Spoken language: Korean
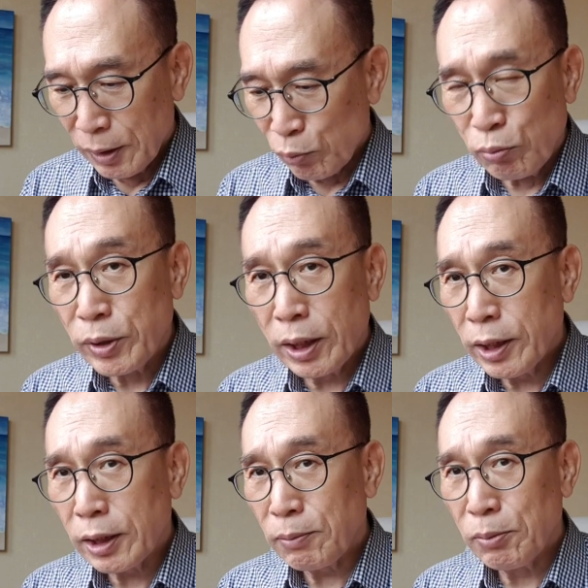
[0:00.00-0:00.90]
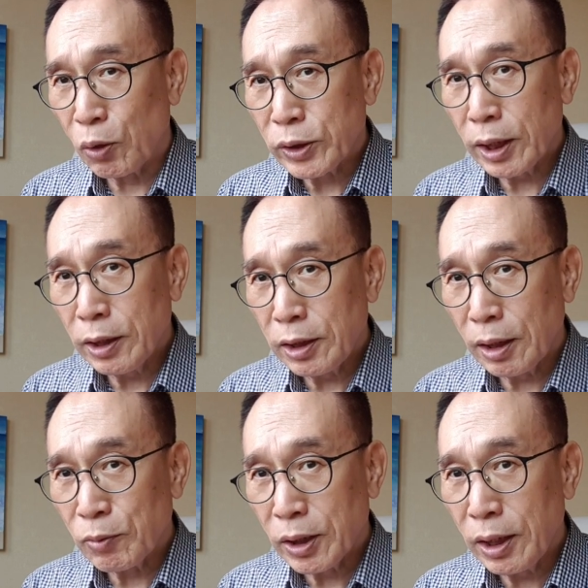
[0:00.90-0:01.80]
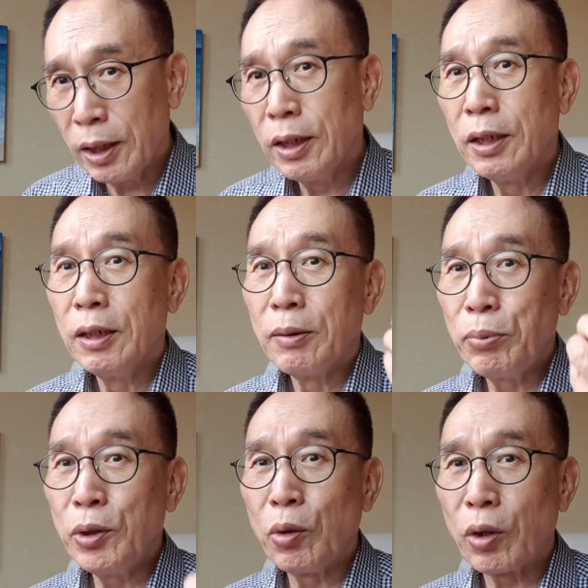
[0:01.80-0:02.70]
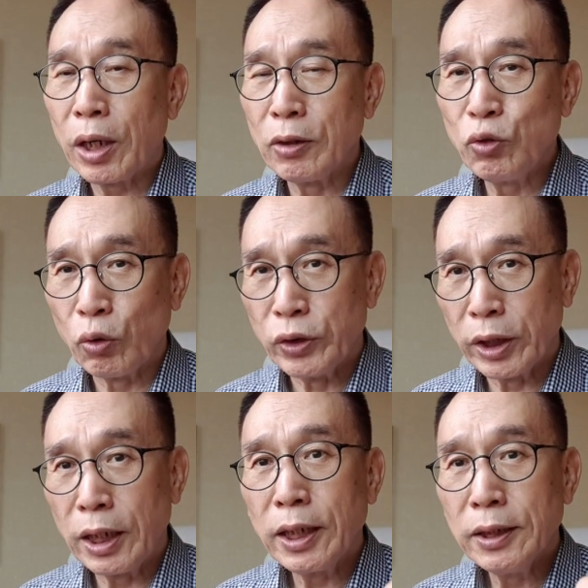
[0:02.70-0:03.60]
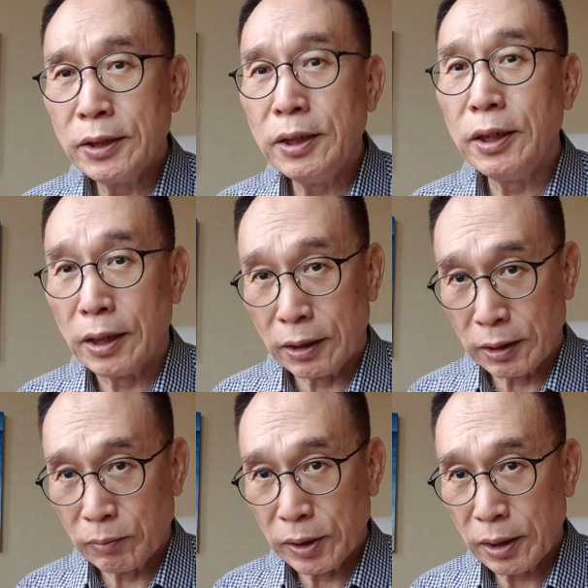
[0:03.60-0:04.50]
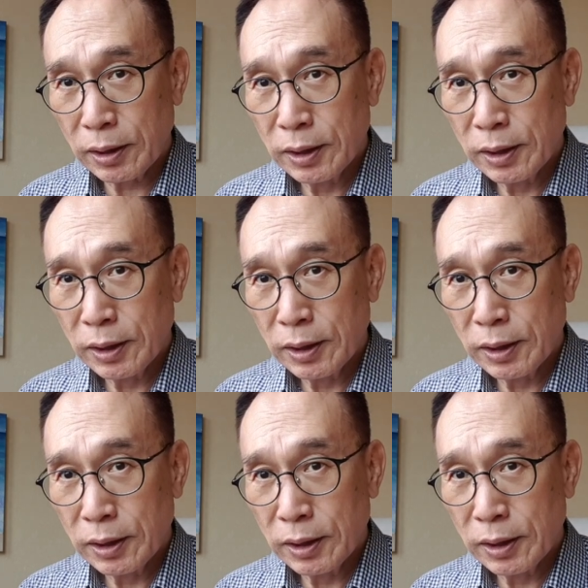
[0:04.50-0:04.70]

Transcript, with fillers: 분명한 해답을 못 찾기 때문에 필요로 하는 존재가 신이 되는 겁니다.